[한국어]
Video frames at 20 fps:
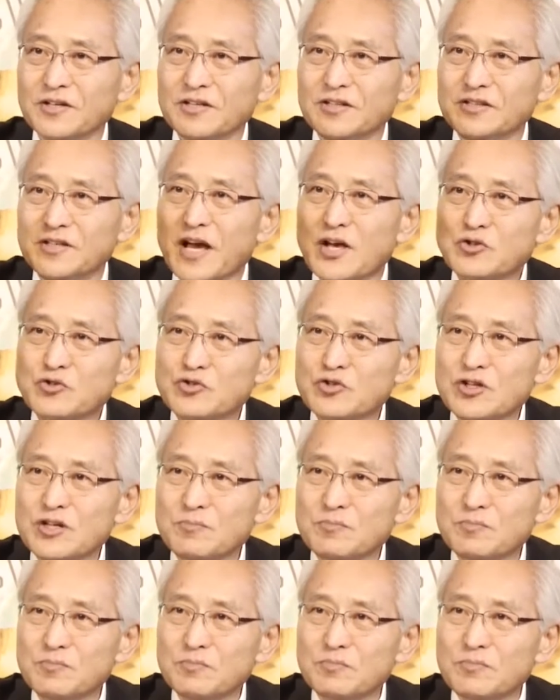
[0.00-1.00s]

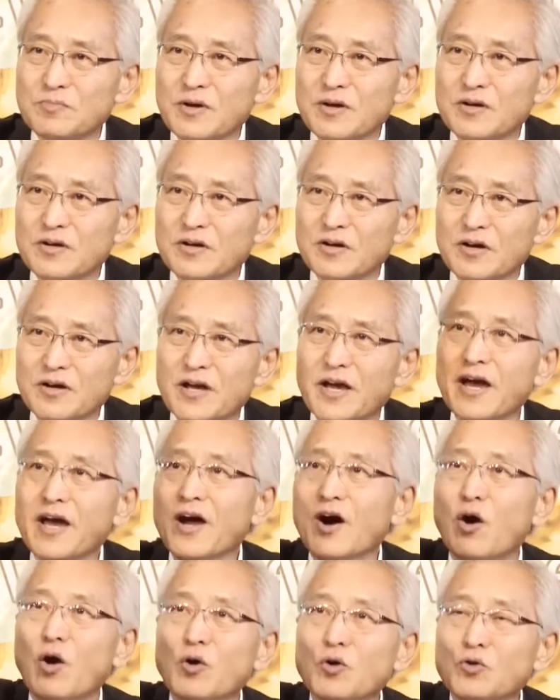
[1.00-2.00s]
예수님의
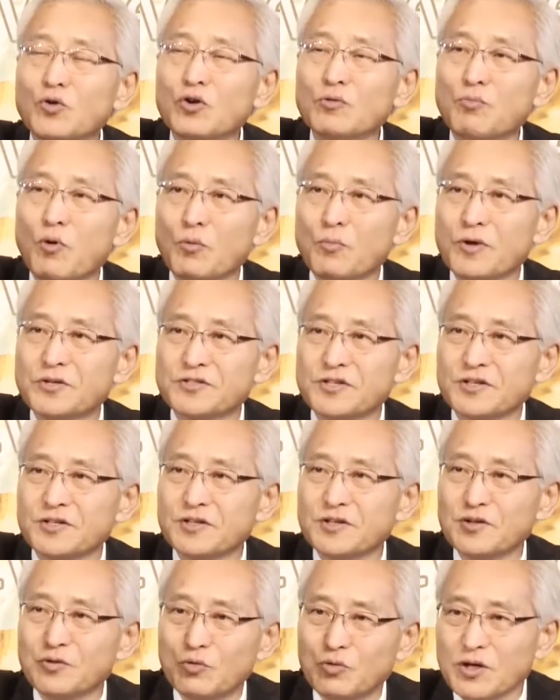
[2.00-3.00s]
얼굴을 보면서
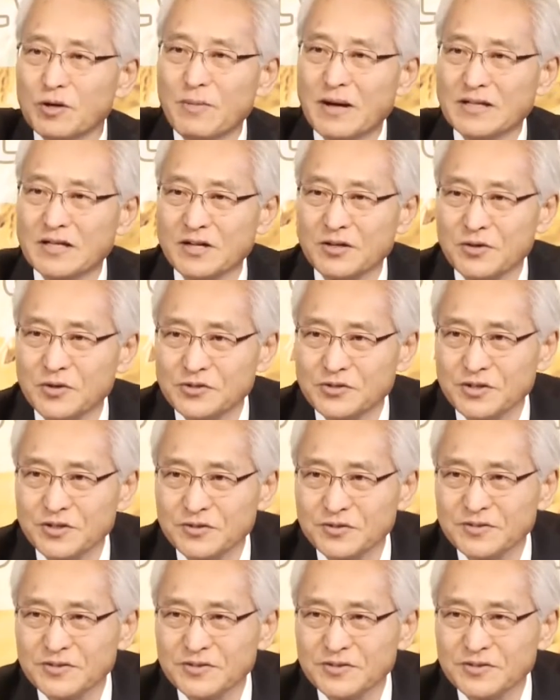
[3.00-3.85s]
우리가 만나는 것이에요.